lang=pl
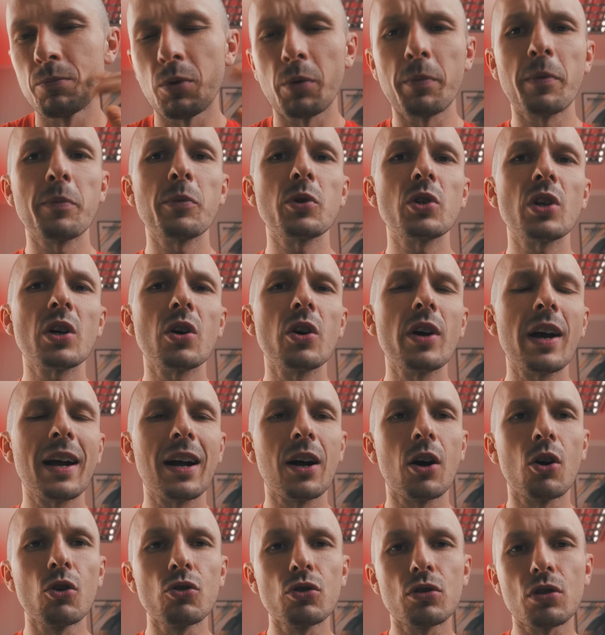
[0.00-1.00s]
Pomimo tego,
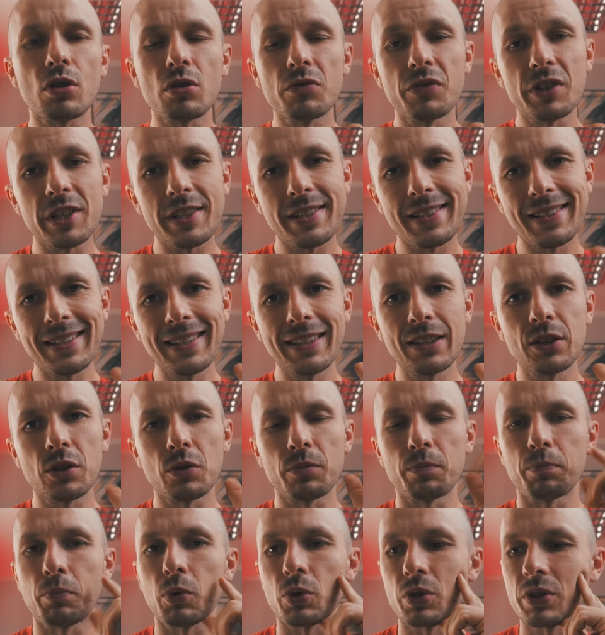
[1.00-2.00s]
jak
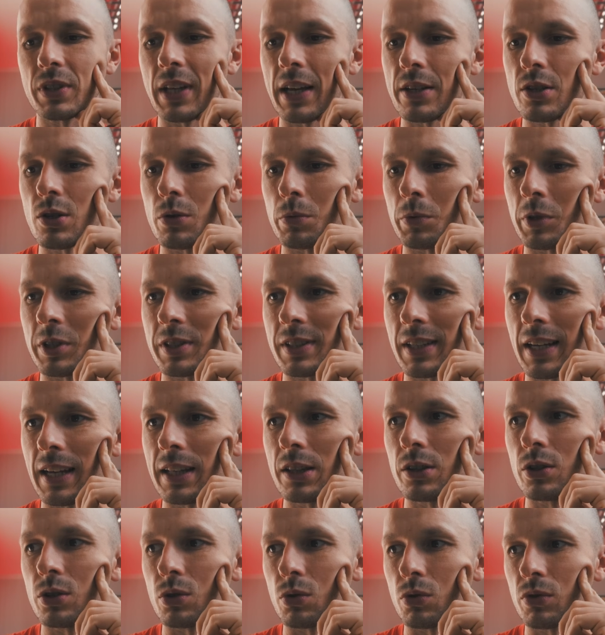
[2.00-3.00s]
kontrowersyjną postacią jest
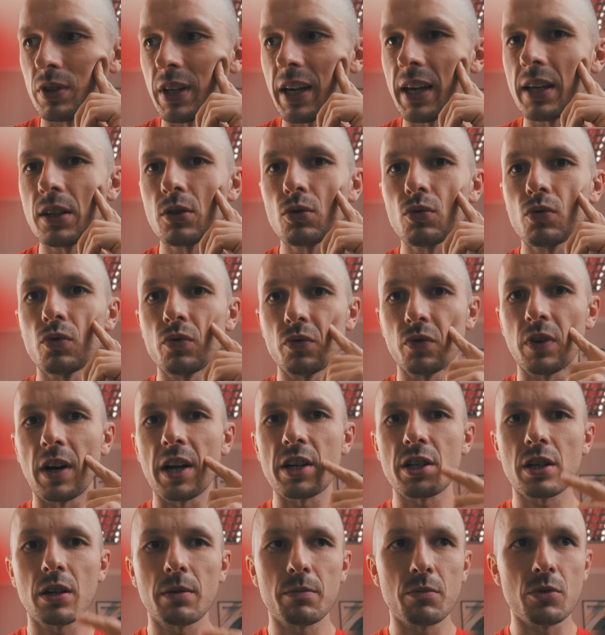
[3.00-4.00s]
Andrew Tate,
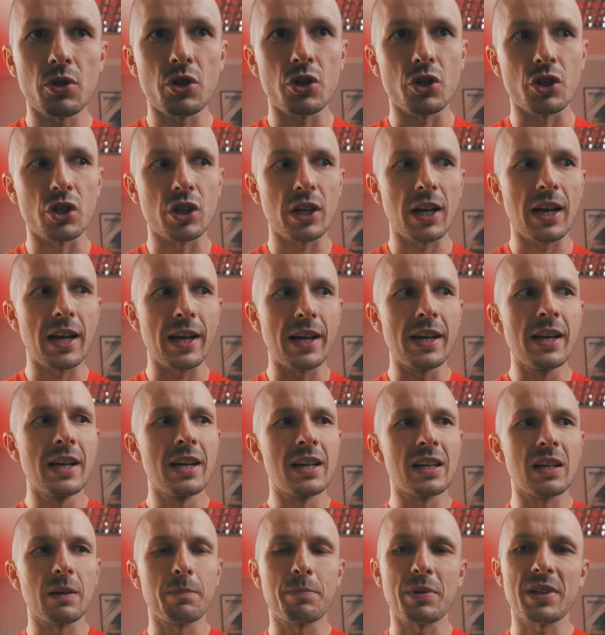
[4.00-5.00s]
uważam, że
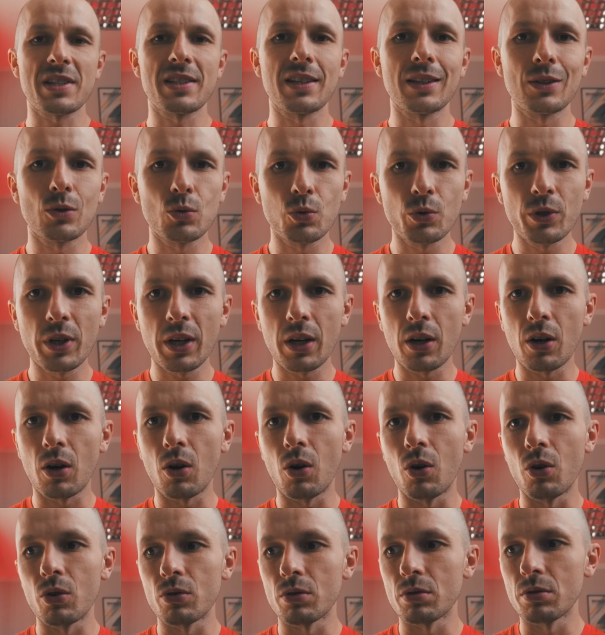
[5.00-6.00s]
reprezentuje
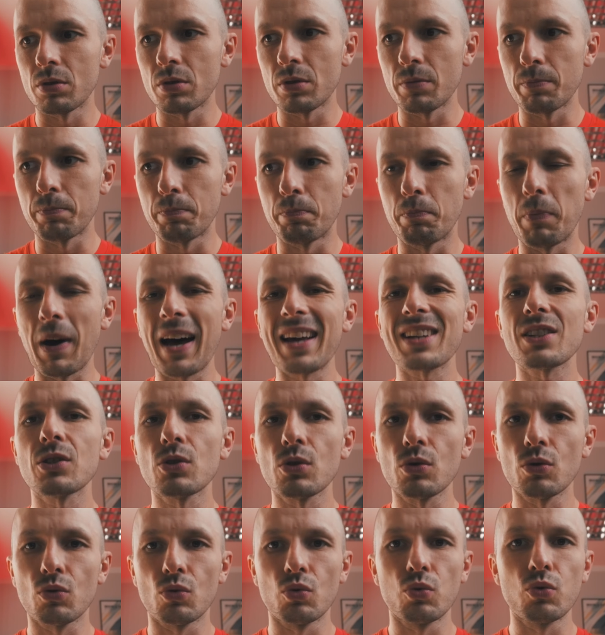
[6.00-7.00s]
on
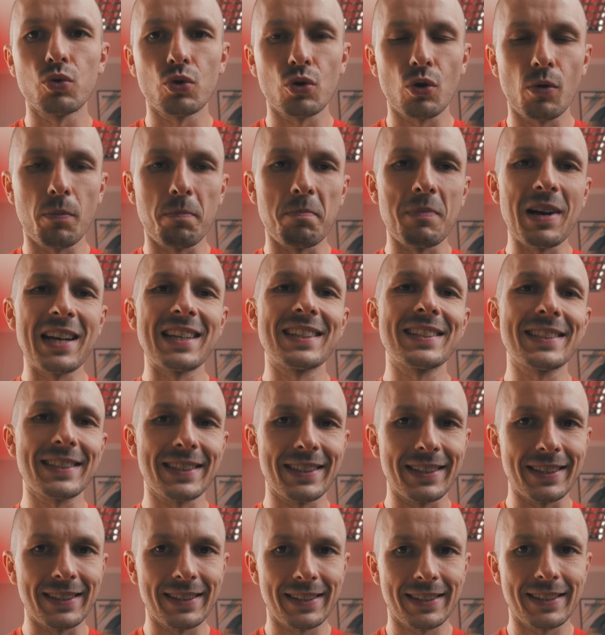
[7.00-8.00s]
bardzo dużo
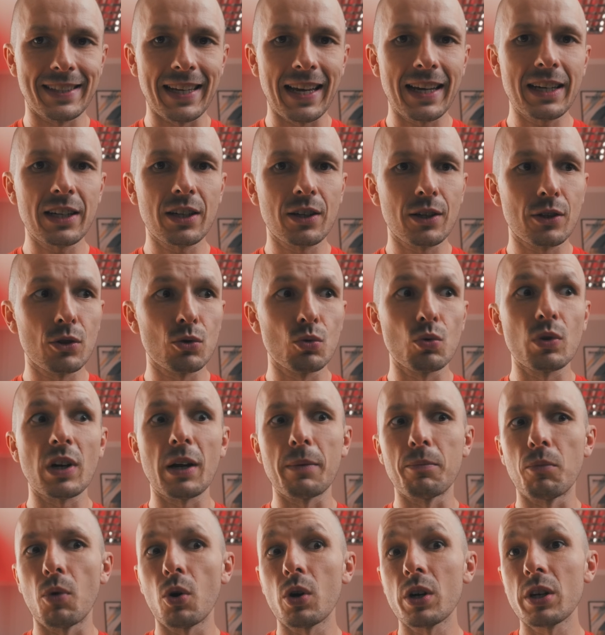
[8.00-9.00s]
męskich cech, które
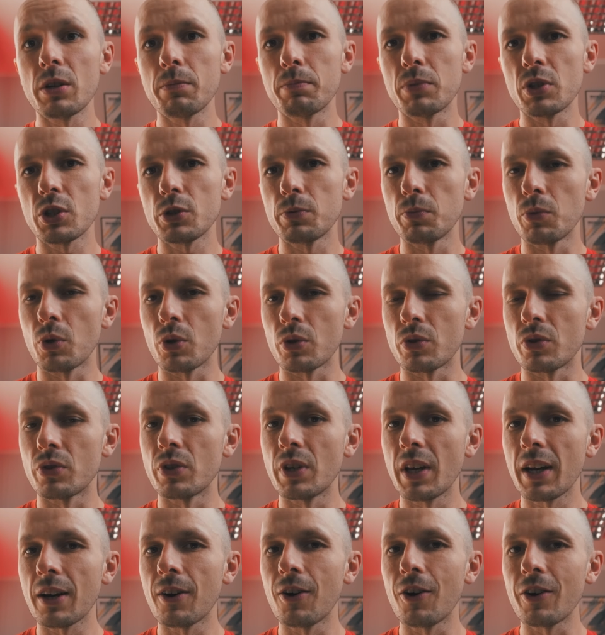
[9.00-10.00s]
moglibyśmy od
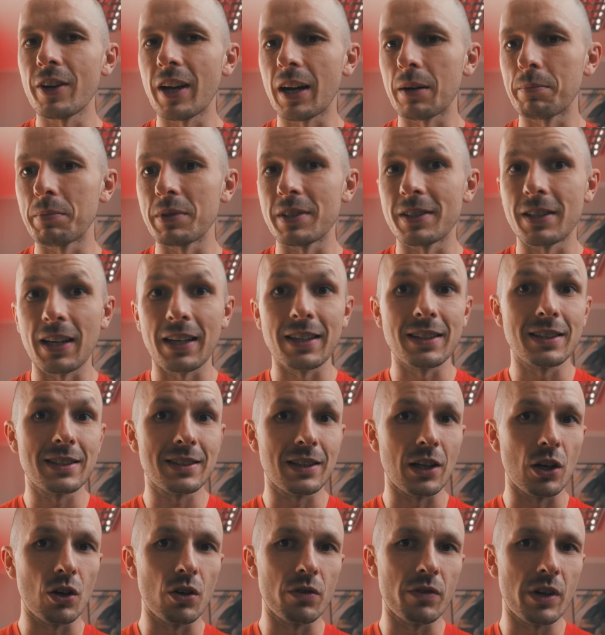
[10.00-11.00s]
niego jakby
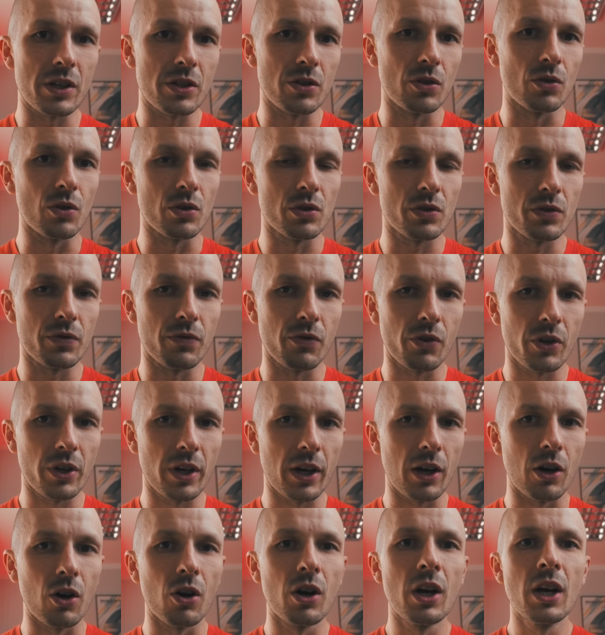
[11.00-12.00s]
zainstalować do
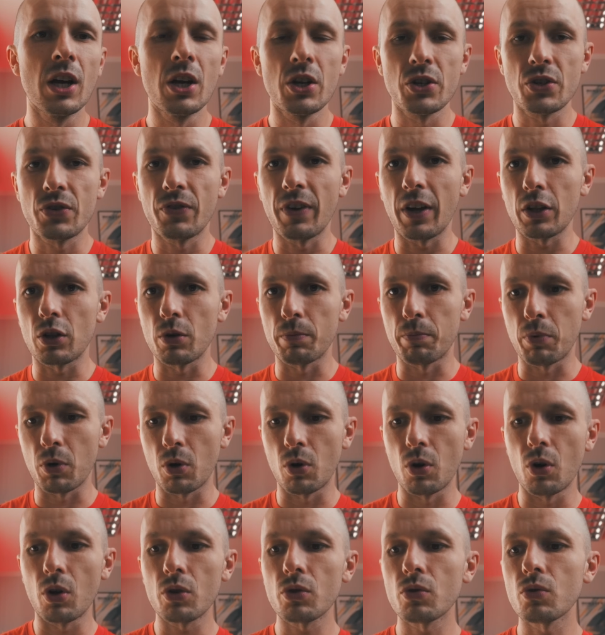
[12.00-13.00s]
swojego
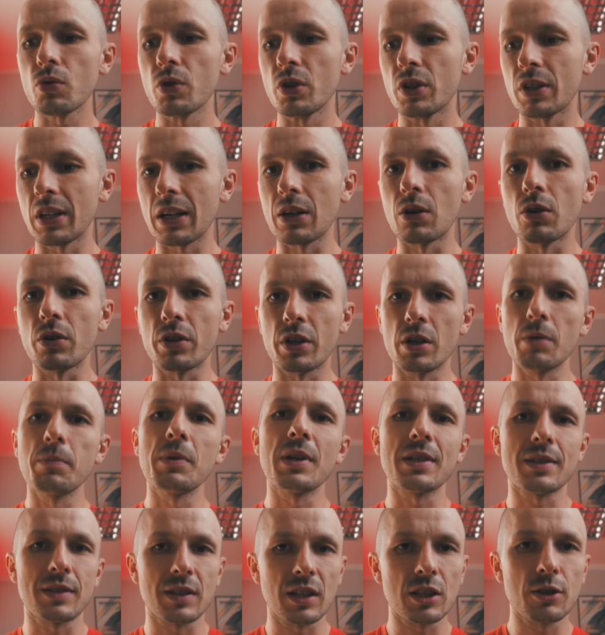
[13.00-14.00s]
światopoglądu i tego, kim
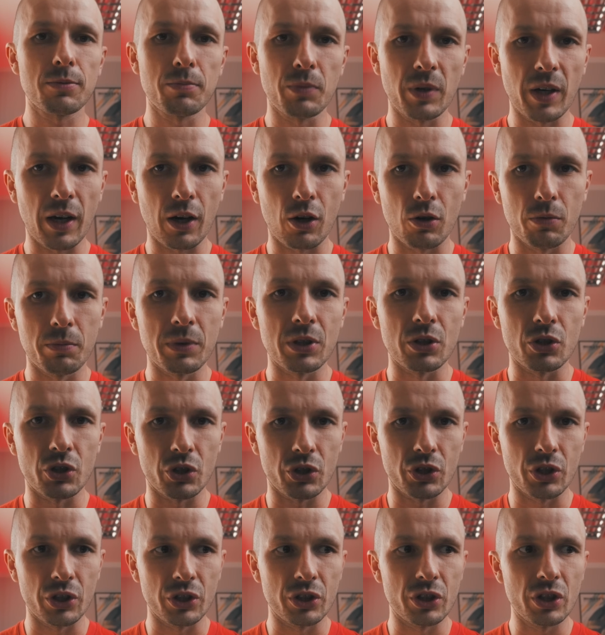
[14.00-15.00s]
jesteśmy jako
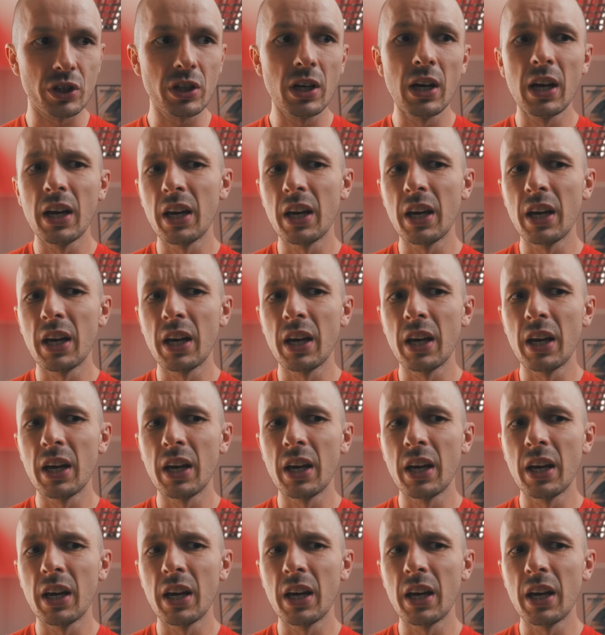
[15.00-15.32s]
mężczyźni.